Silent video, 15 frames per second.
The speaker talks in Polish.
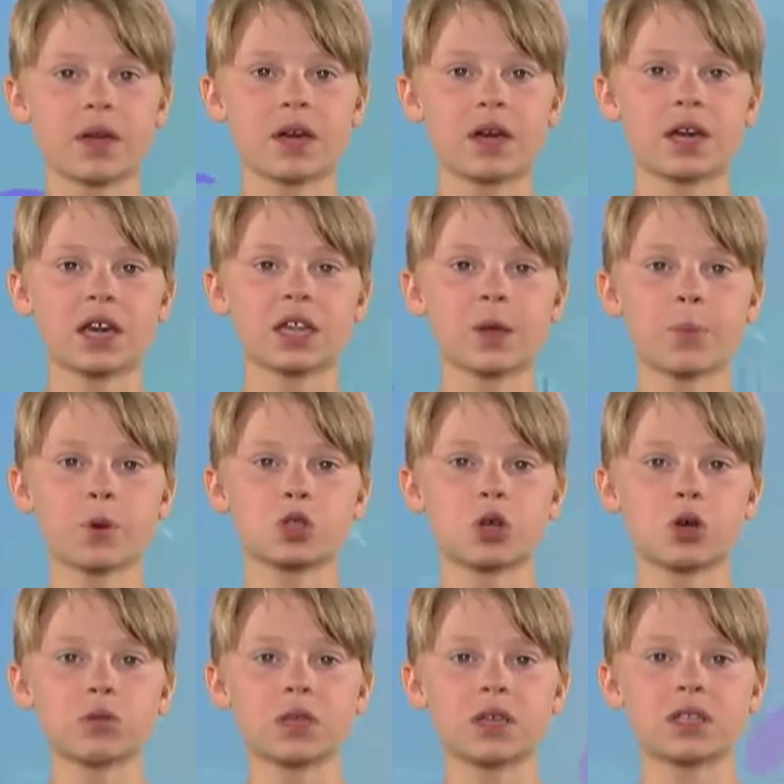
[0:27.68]
jak na
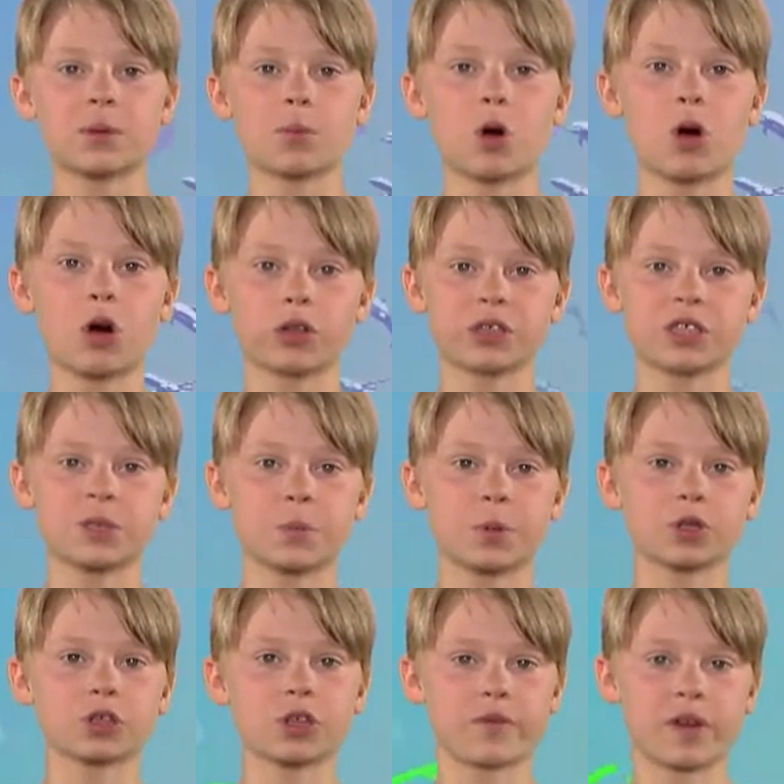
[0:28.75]
porządne samochody
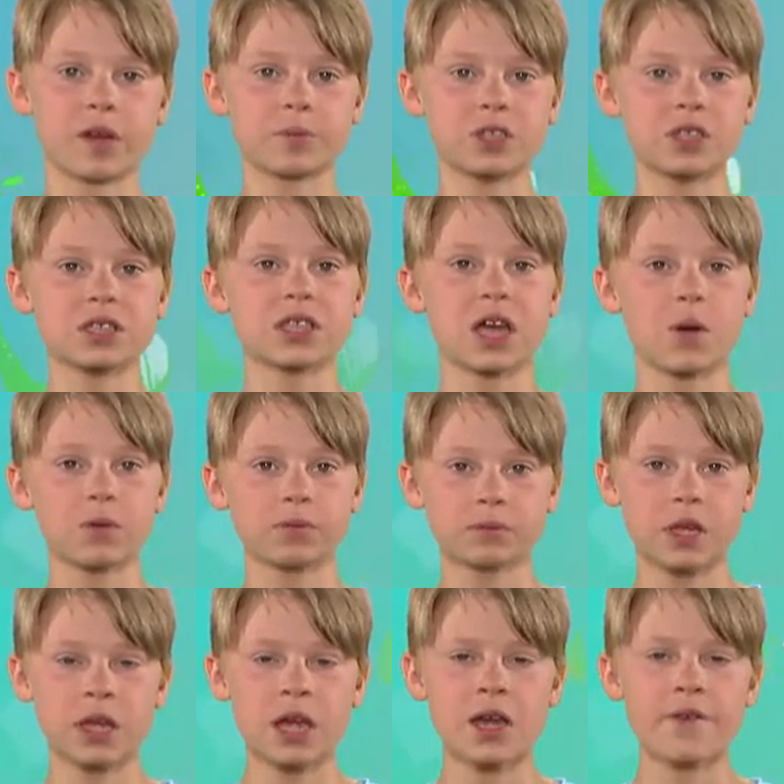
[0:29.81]
sportowe przystał.
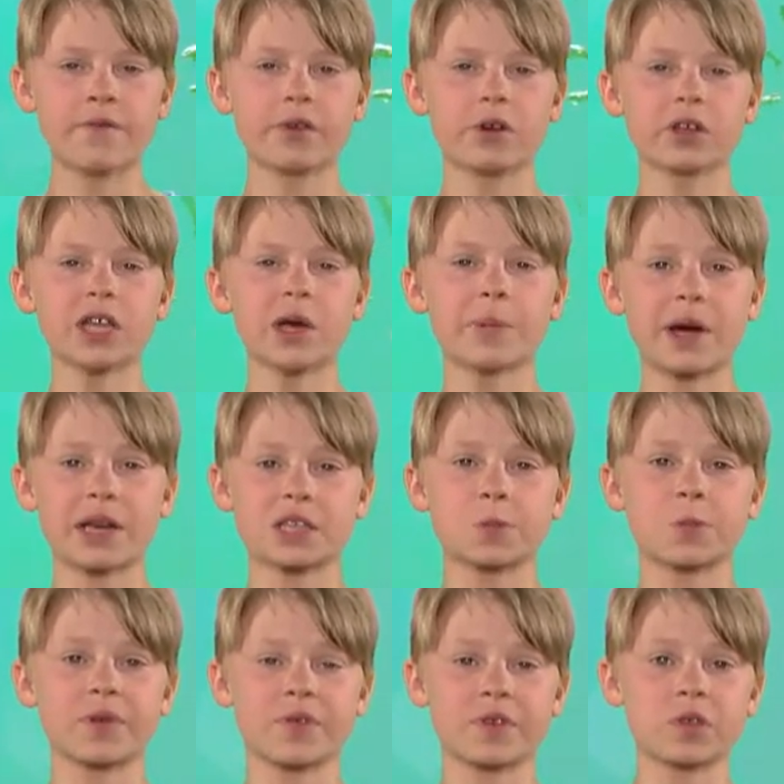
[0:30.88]
Wygląda bardzo
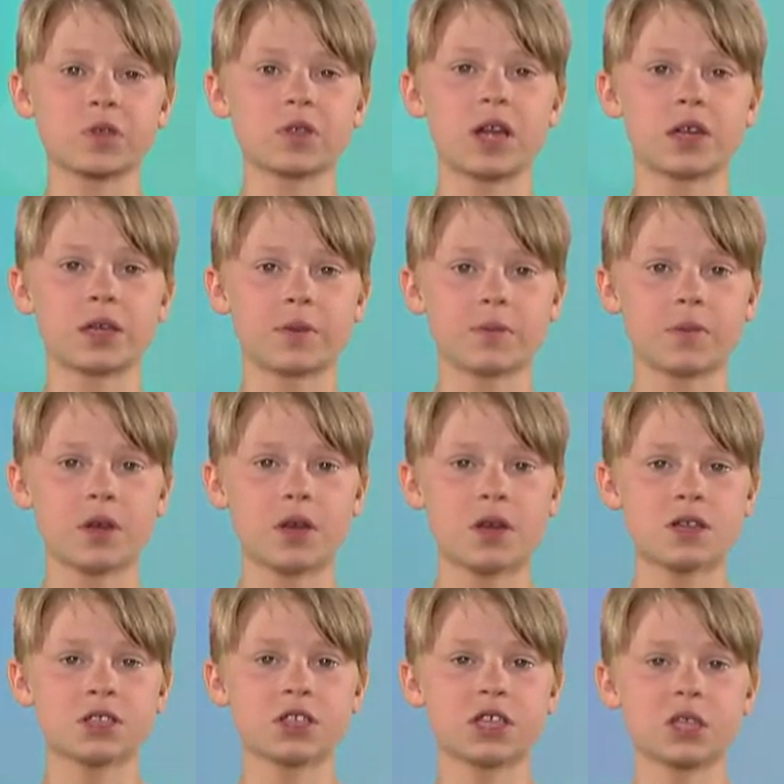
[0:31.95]
profesjonalnie
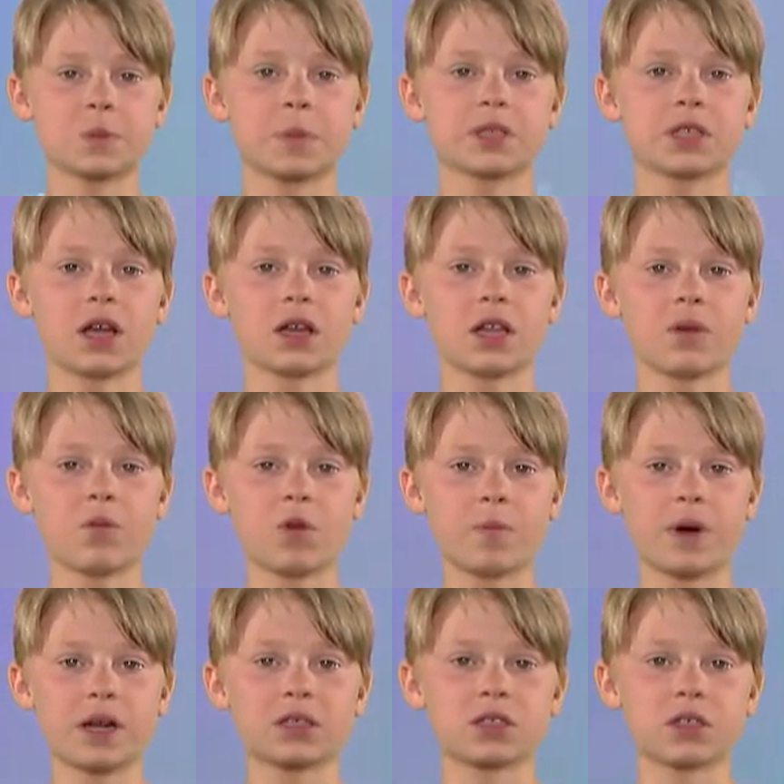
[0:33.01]
dzięki specjalnemu,
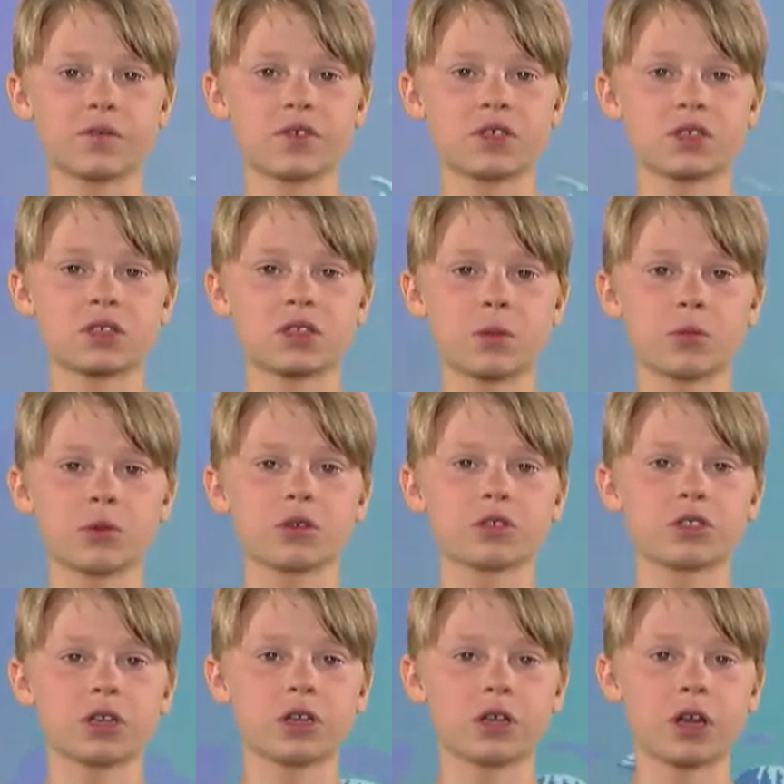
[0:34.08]
bardzo nowoczesnemu
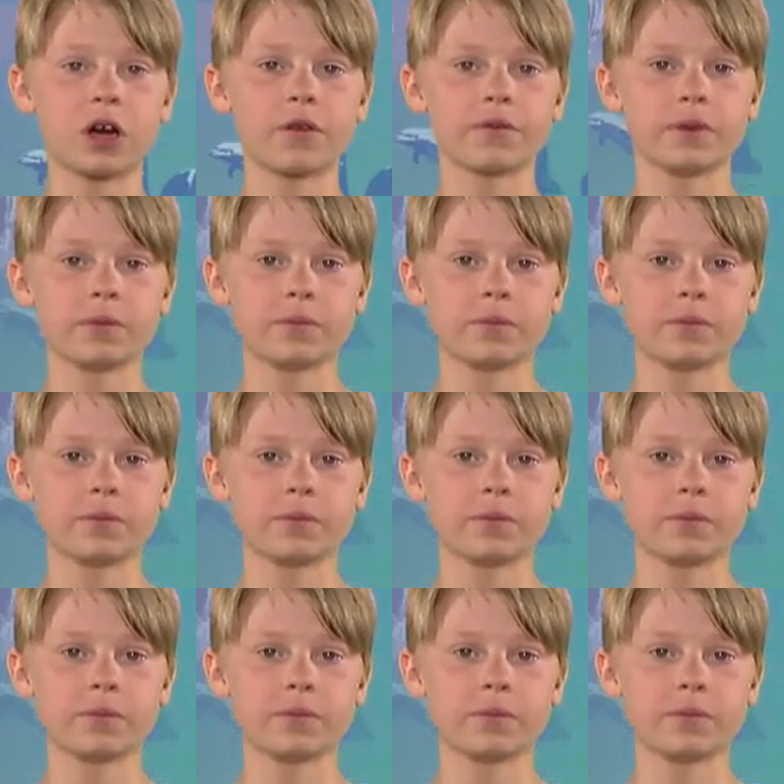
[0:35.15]
silnikowi.